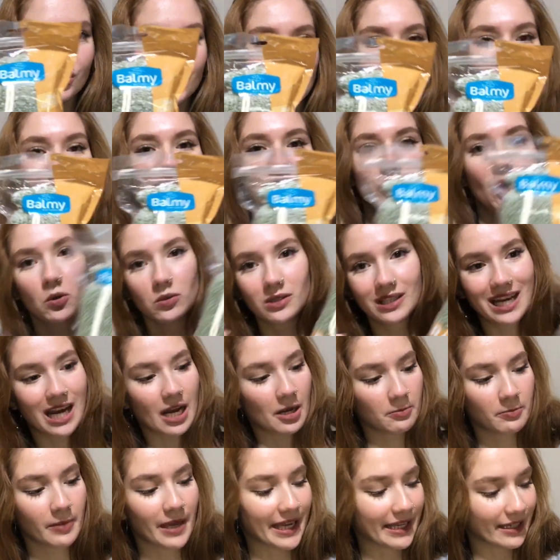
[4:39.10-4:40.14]
şey
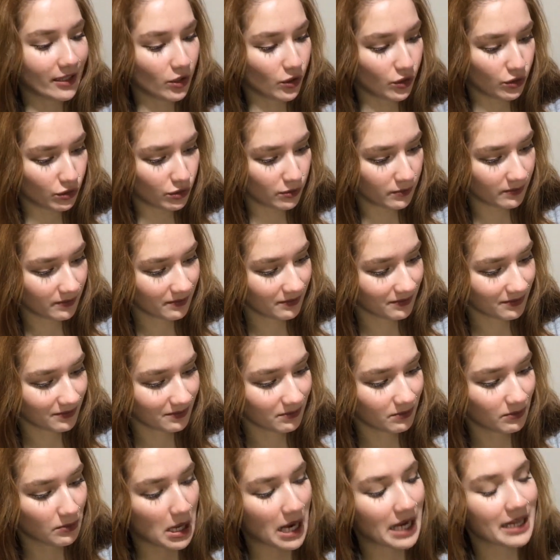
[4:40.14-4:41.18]
olarak bekliyordum
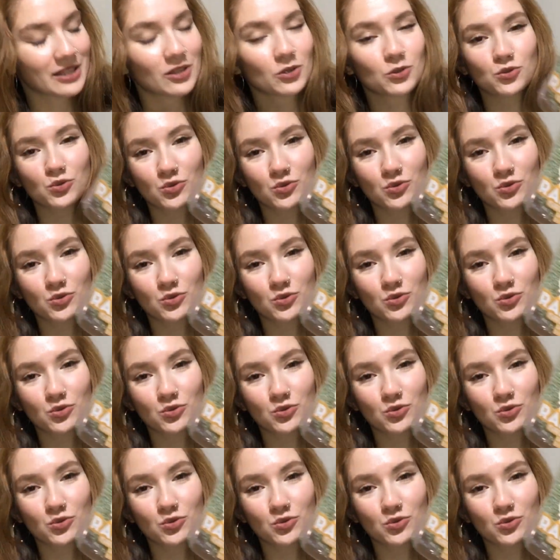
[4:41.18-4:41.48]
banyo